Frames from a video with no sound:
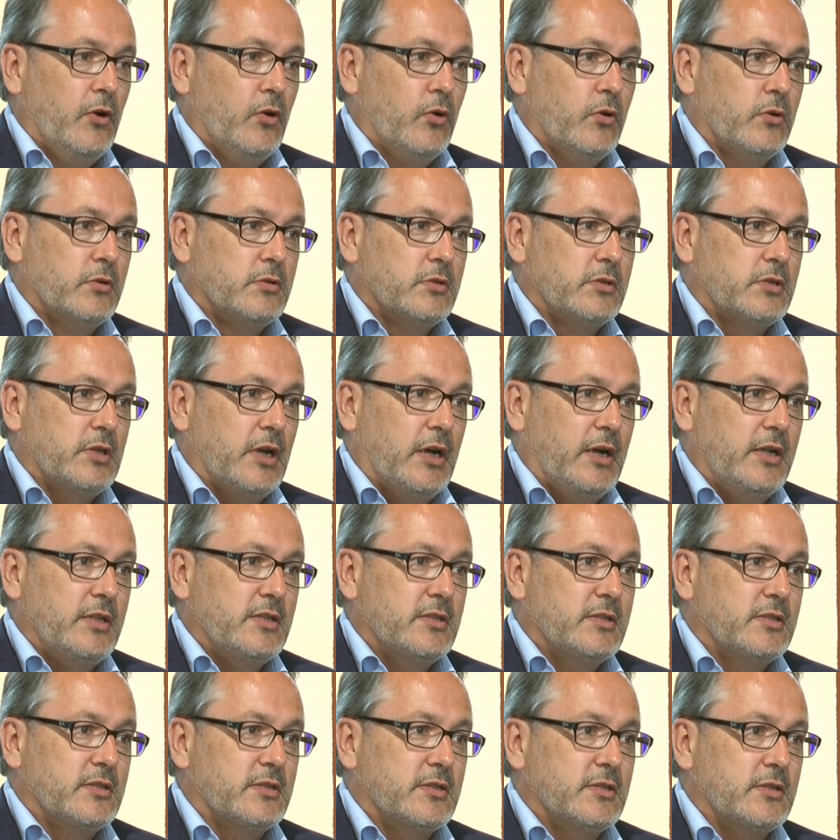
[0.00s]
Und
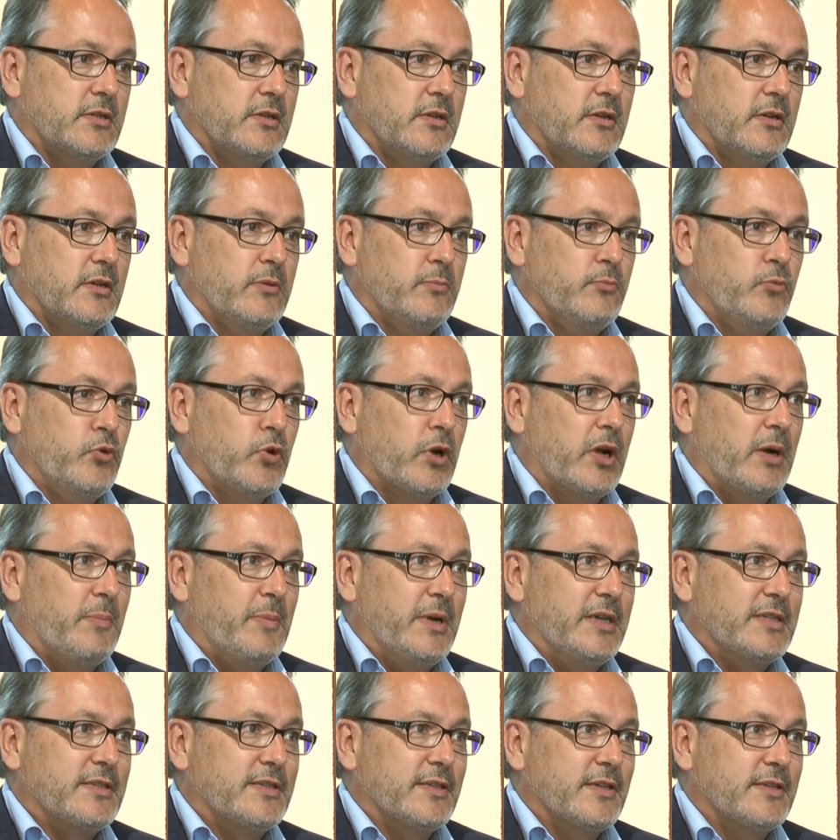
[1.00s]
als äh,
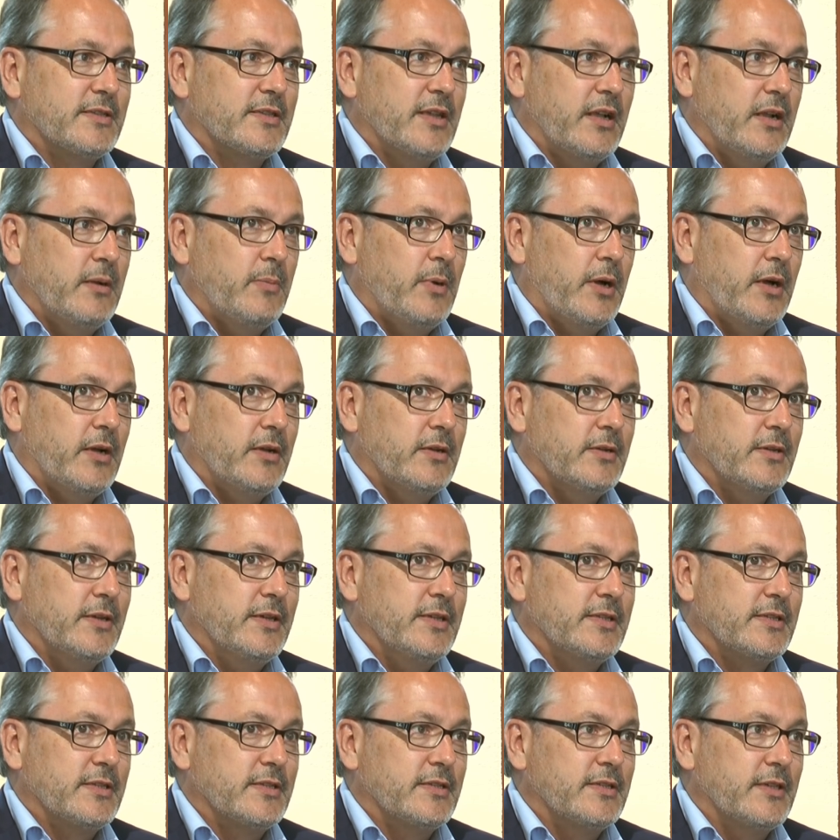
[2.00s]
Bürgermeister selber
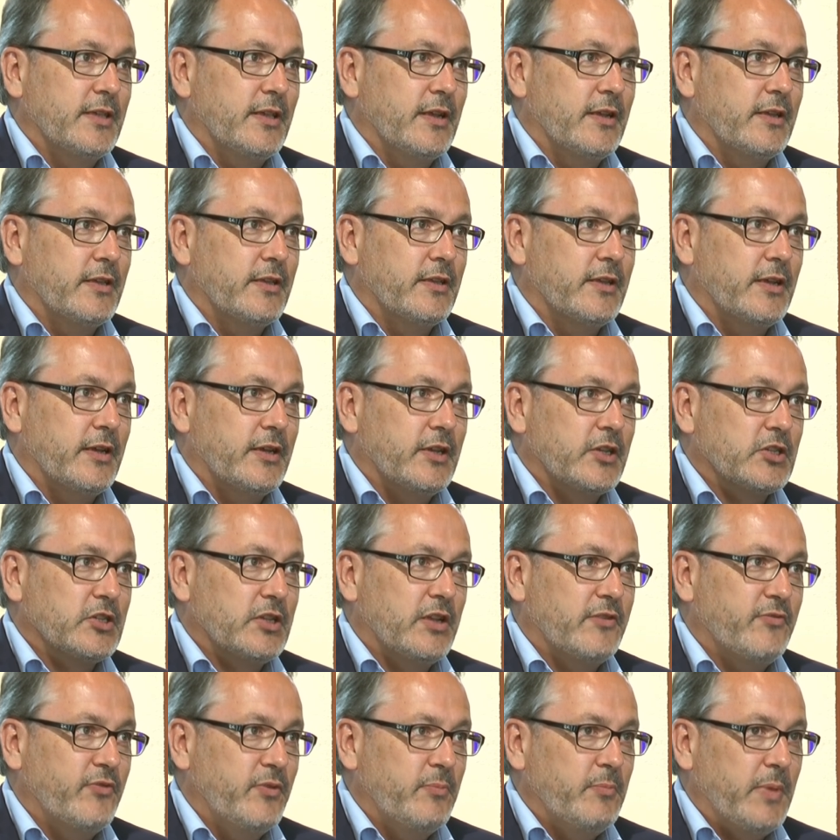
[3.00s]
ist es sicherlich in einer
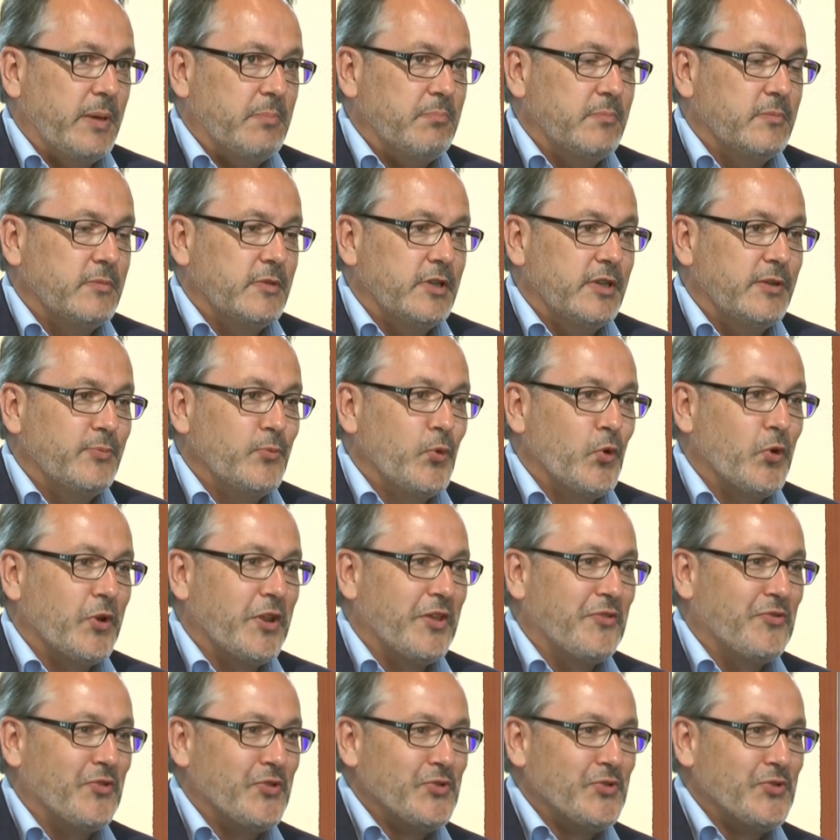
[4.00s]
Stadt wie Meppen nicht möglich,